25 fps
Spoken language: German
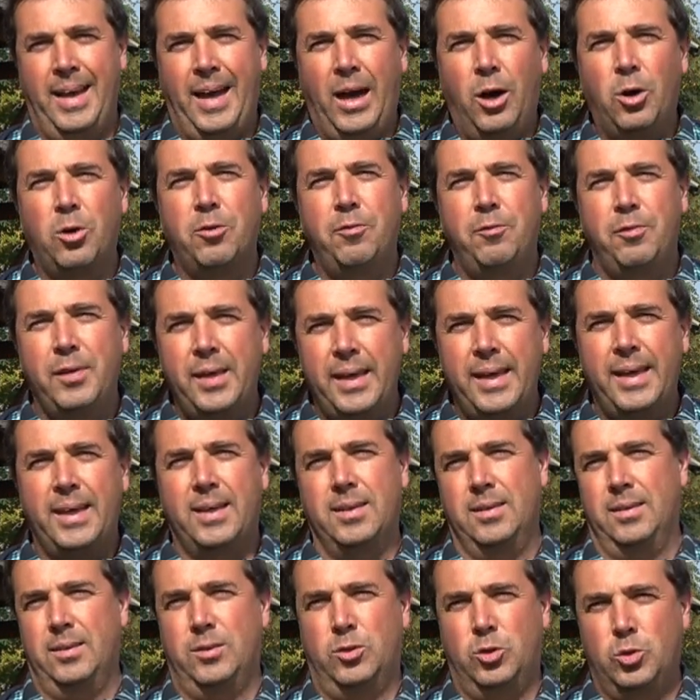Auch
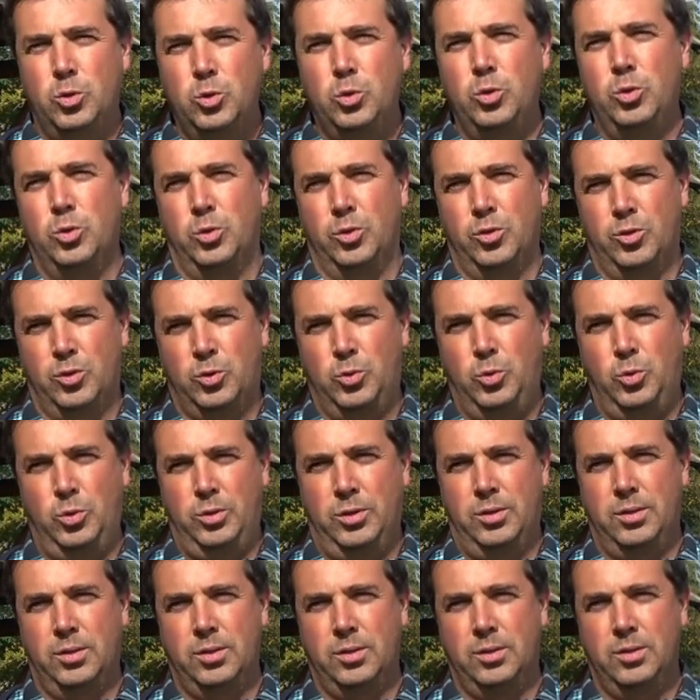Wege tun uns
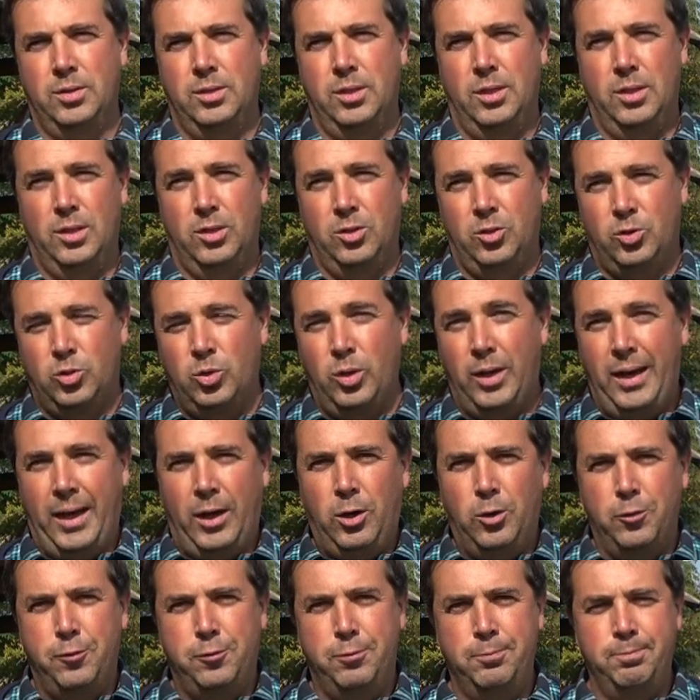gut. Zu
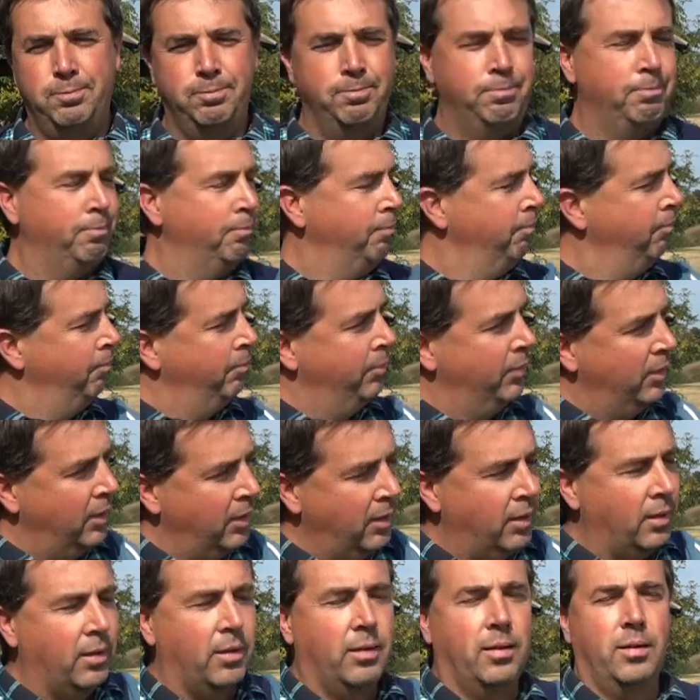laufen,
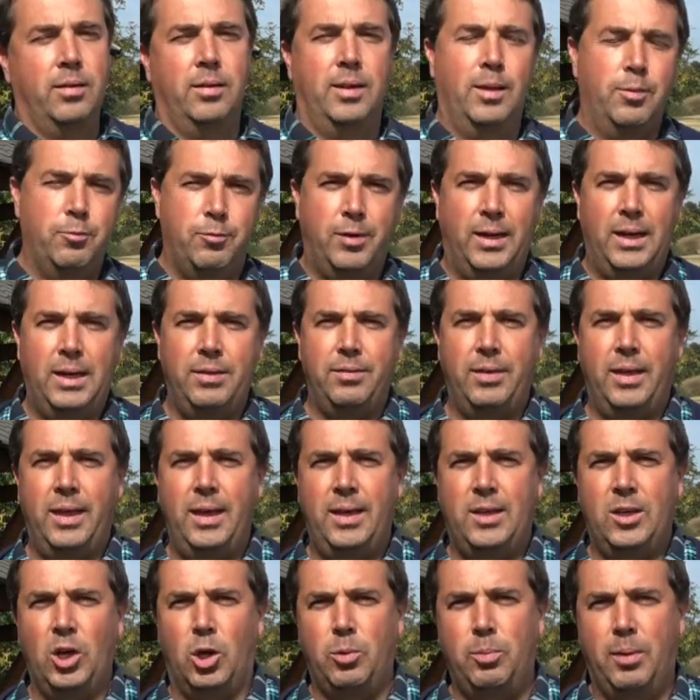in dem Falle wie
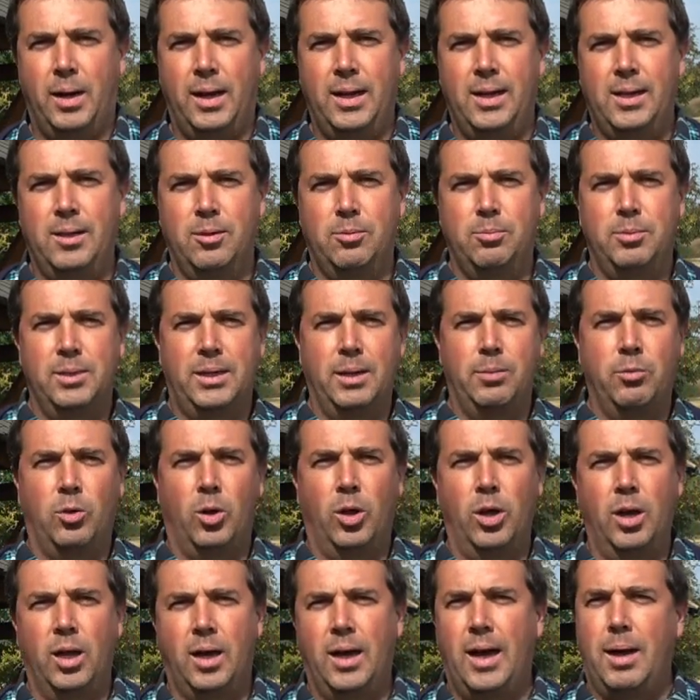ich auch mal mit dem
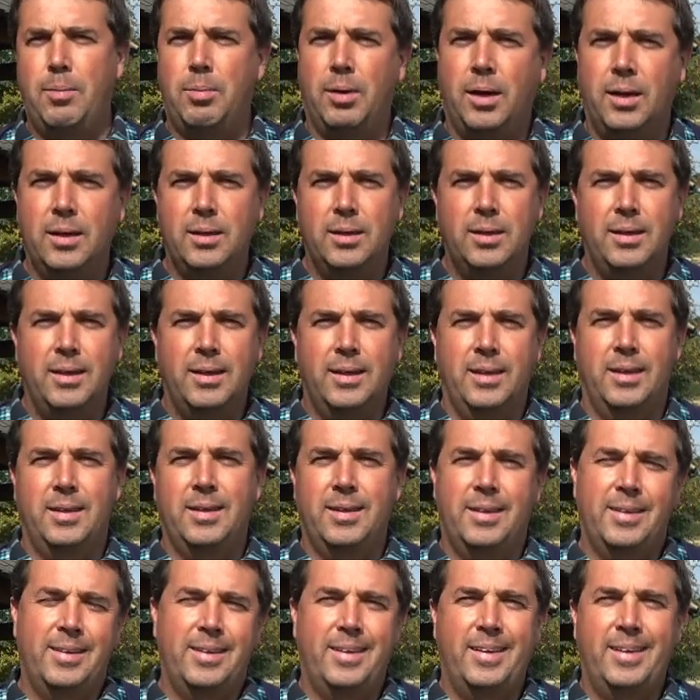Roller, aber
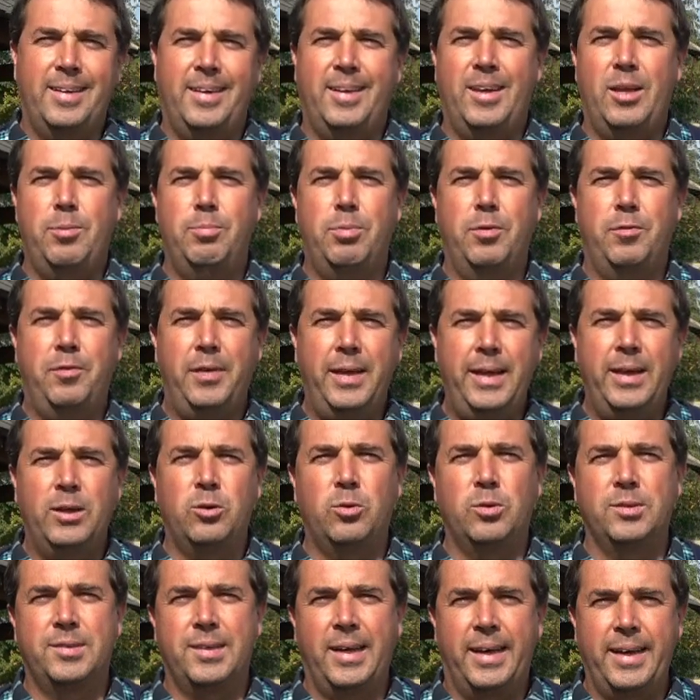in
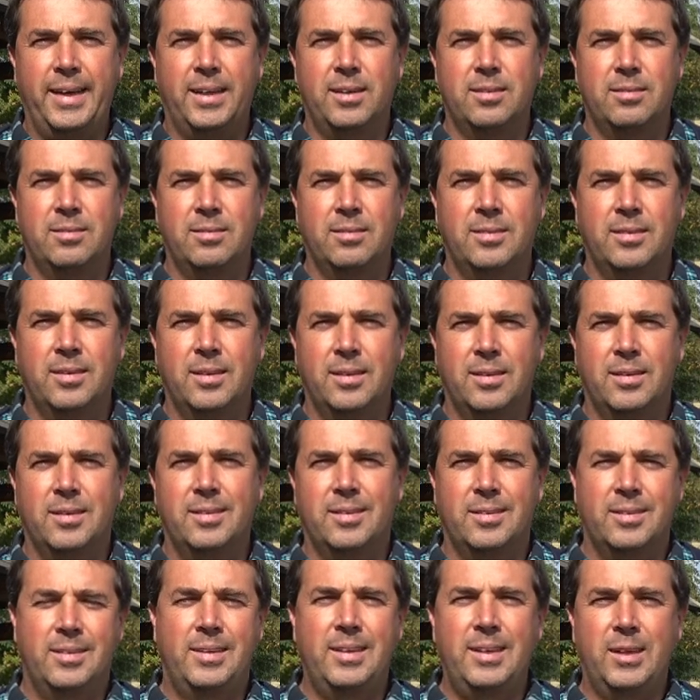Bewegung sein,
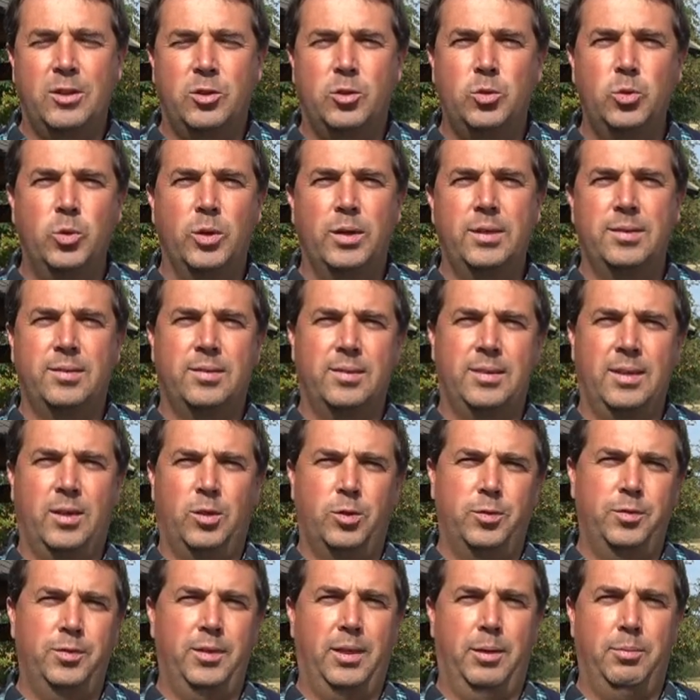die Natur in sich
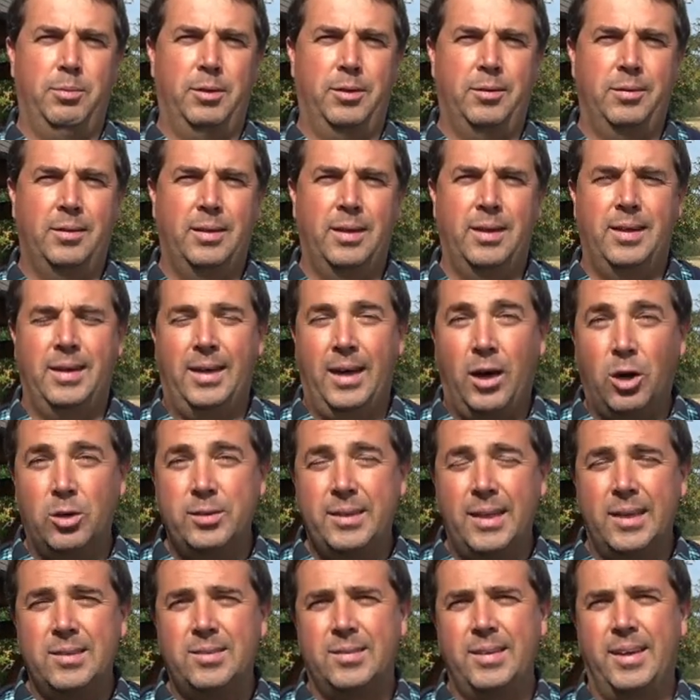aufnehmen. Auch
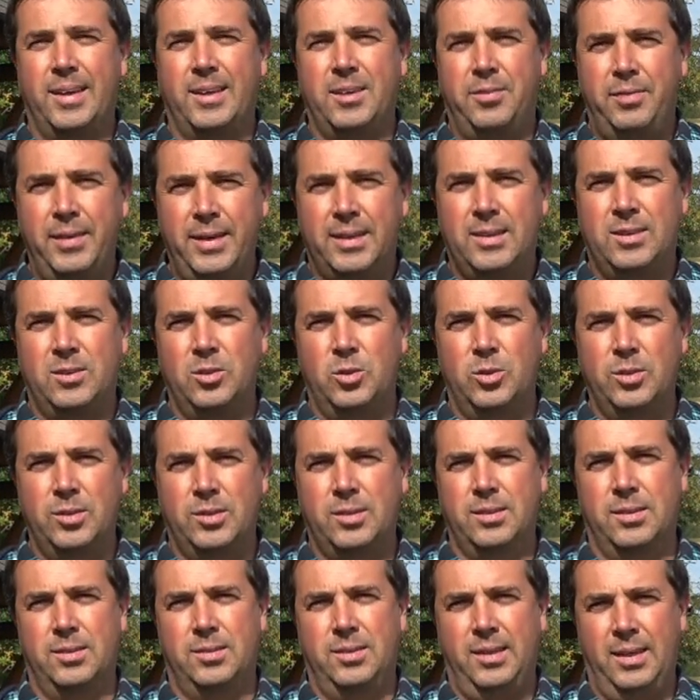das erquickt
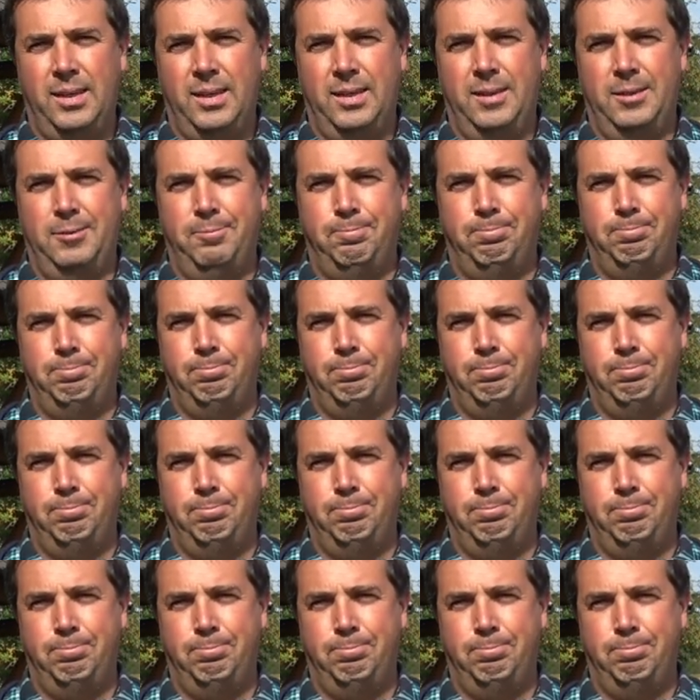unsere Seele.